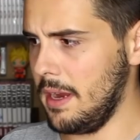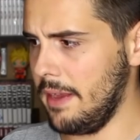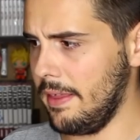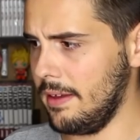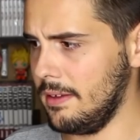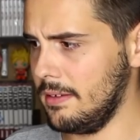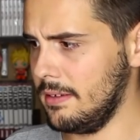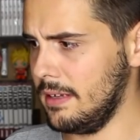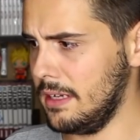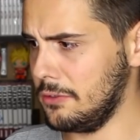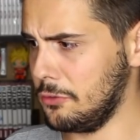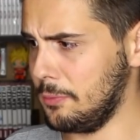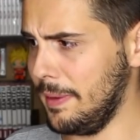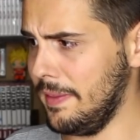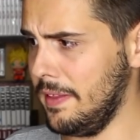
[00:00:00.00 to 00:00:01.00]
Mierda, he
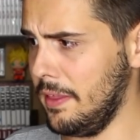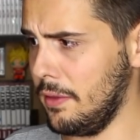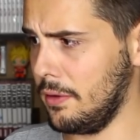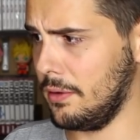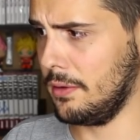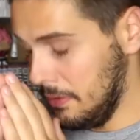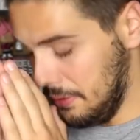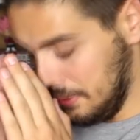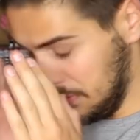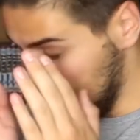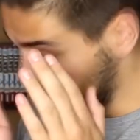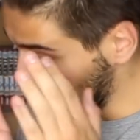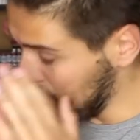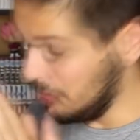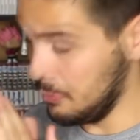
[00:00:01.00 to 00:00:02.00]
suspendido.
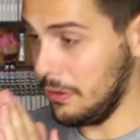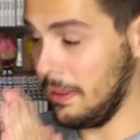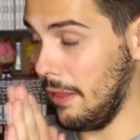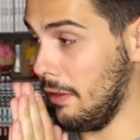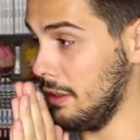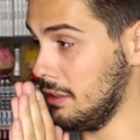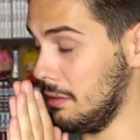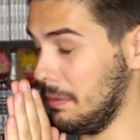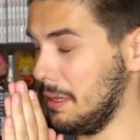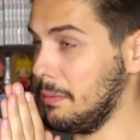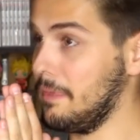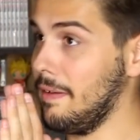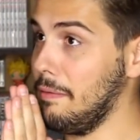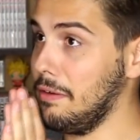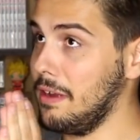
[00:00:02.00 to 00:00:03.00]
Yo no soy muy dado a esto, pero
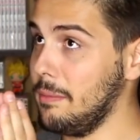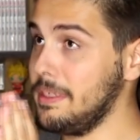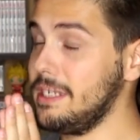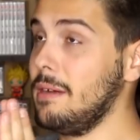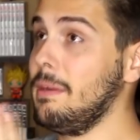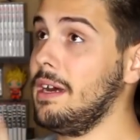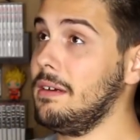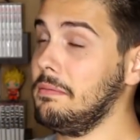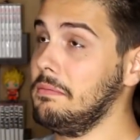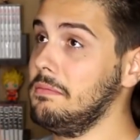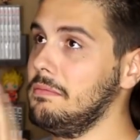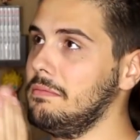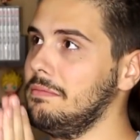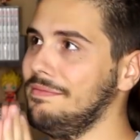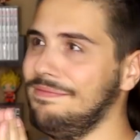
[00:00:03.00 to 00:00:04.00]
por favor, Kamisama,
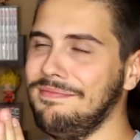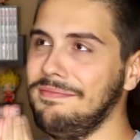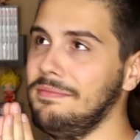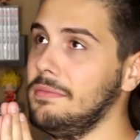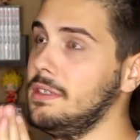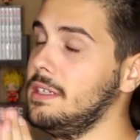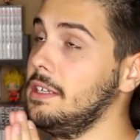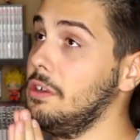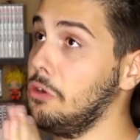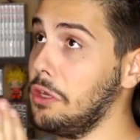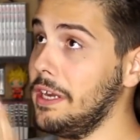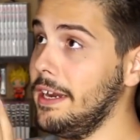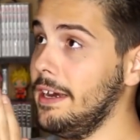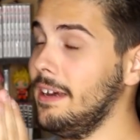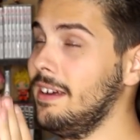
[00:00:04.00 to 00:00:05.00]
mi señor
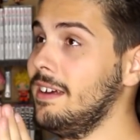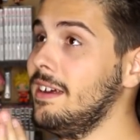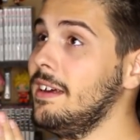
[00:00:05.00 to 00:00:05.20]
Kira.